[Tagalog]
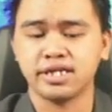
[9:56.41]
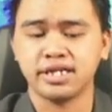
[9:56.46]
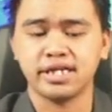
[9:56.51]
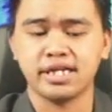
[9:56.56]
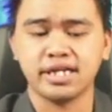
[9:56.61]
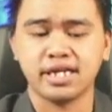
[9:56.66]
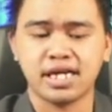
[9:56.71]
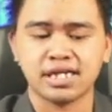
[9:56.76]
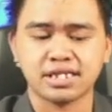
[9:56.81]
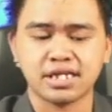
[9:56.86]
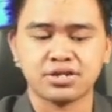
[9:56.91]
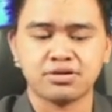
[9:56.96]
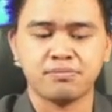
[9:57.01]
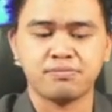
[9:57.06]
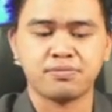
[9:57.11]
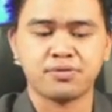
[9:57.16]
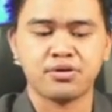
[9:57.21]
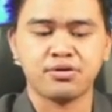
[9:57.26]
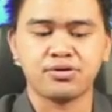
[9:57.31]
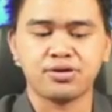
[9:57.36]
Dini na sa
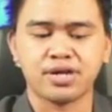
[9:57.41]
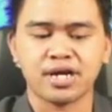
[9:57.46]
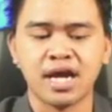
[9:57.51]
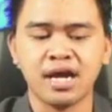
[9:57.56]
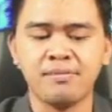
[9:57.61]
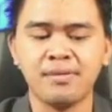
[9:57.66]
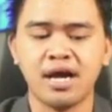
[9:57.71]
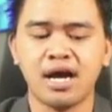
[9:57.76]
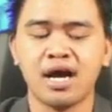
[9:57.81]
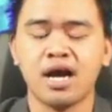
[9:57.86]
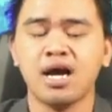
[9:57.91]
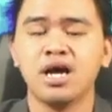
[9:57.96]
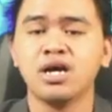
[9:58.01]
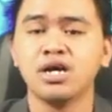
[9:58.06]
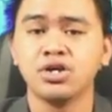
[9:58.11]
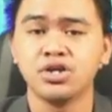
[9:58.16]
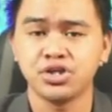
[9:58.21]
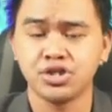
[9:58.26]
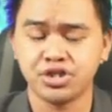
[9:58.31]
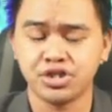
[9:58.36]
itong programa,
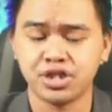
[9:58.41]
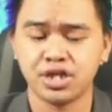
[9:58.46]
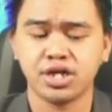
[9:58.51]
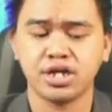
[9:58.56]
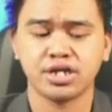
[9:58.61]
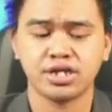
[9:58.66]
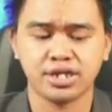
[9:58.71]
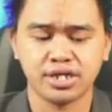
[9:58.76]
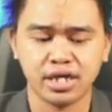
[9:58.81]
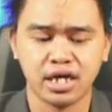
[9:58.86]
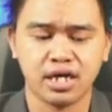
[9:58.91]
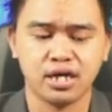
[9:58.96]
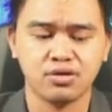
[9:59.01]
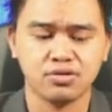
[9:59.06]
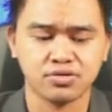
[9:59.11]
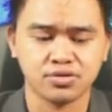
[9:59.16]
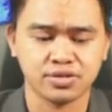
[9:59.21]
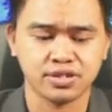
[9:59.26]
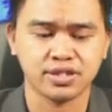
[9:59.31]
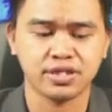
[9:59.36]

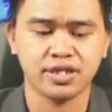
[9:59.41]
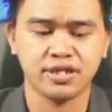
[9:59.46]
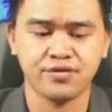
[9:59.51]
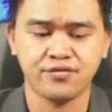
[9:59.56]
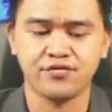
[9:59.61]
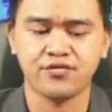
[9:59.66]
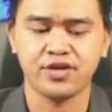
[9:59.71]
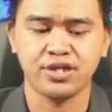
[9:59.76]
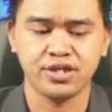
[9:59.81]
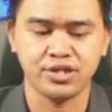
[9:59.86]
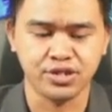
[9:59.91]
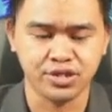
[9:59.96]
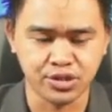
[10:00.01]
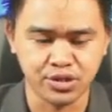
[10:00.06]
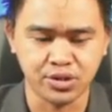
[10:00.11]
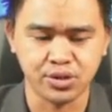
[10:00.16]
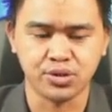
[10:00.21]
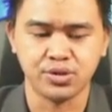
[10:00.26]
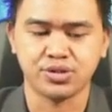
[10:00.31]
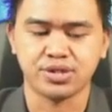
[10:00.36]
Siargao TV
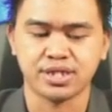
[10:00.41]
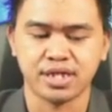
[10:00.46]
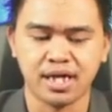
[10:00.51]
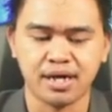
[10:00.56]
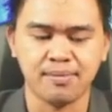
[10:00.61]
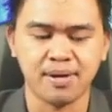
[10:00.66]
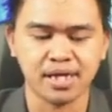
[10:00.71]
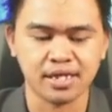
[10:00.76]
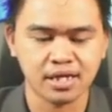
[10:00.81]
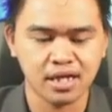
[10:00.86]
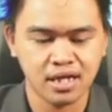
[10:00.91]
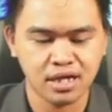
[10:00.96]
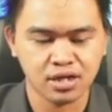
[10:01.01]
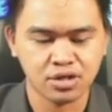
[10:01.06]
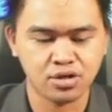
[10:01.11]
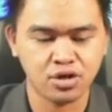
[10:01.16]
News. Salamat.